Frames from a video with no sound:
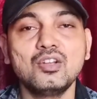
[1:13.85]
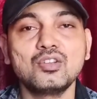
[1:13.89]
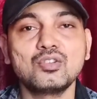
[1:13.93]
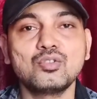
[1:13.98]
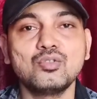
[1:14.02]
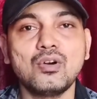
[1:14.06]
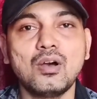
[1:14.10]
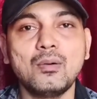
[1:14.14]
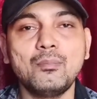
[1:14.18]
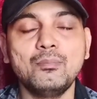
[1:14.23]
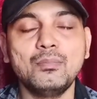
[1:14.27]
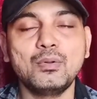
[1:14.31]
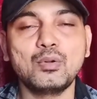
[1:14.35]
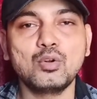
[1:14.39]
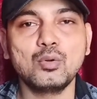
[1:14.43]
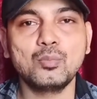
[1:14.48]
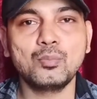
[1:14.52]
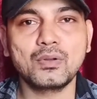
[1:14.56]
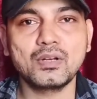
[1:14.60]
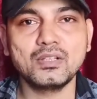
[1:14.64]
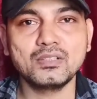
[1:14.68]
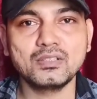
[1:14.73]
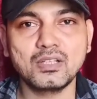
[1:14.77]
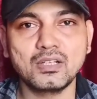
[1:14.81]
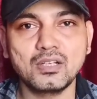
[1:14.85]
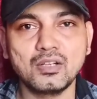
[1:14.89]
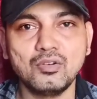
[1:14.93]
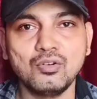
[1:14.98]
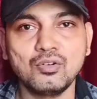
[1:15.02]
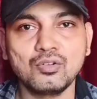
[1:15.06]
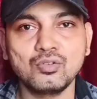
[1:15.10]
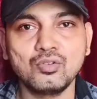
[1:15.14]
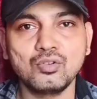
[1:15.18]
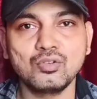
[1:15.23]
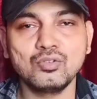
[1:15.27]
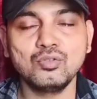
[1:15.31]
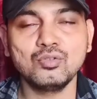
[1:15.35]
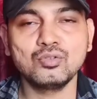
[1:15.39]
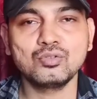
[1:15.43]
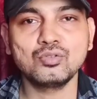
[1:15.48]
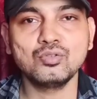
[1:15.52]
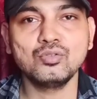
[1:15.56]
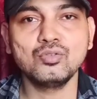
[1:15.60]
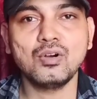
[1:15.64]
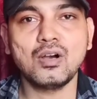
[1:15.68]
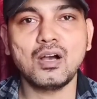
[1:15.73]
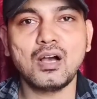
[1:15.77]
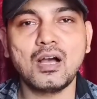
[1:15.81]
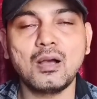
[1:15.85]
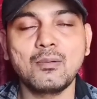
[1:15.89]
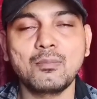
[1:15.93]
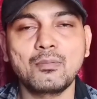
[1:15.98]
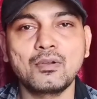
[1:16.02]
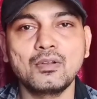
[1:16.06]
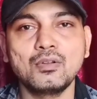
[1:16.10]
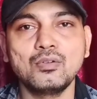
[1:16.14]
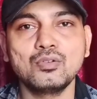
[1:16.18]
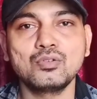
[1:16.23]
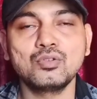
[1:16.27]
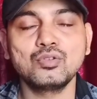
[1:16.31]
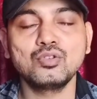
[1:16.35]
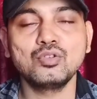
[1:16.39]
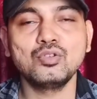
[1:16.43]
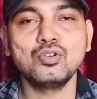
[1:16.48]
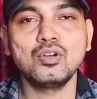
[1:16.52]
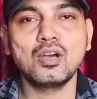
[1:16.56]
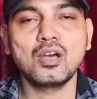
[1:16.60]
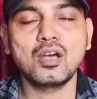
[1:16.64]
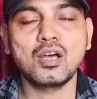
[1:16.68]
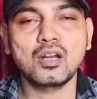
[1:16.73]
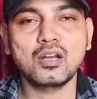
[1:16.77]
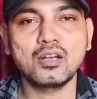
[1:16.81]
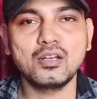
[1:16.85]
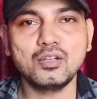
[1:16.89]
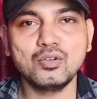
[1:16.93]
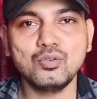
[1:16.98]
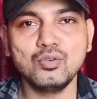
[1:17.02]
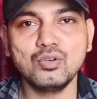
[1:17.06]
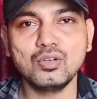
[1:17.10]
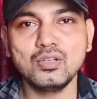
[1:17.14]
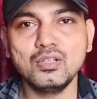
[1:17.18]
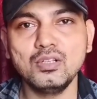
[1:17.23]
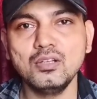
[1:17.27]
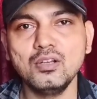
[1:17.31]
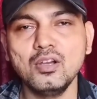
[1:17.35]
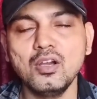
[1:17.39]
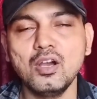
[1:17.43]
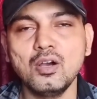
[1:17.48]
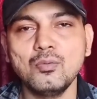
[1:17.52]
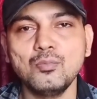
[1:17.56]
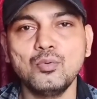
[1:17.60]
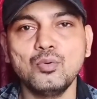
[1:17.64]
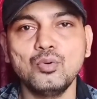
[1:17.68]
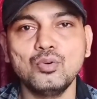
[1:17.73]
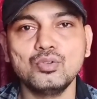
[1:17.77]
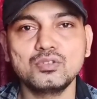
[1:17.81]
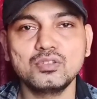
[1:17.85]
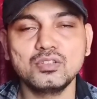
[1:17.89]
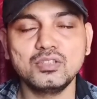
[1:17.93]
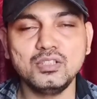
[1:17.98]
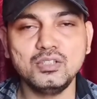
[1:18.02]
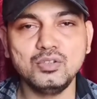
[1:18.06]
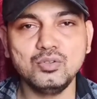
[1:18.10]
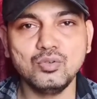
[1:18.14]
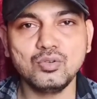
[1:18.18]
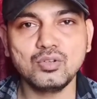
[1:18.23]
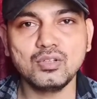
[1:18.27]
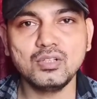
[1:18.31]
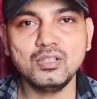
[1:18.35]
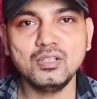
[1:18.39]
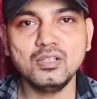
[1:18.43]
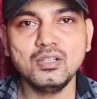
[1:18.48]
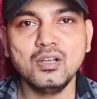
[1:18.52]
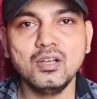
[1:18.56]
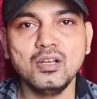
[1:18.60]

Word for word: तो आप बिल्कुल परेशान ना हो क्योंकि दोस्तों आपकी दोस्तों जो अर्निंग होगी वो उतनी होगी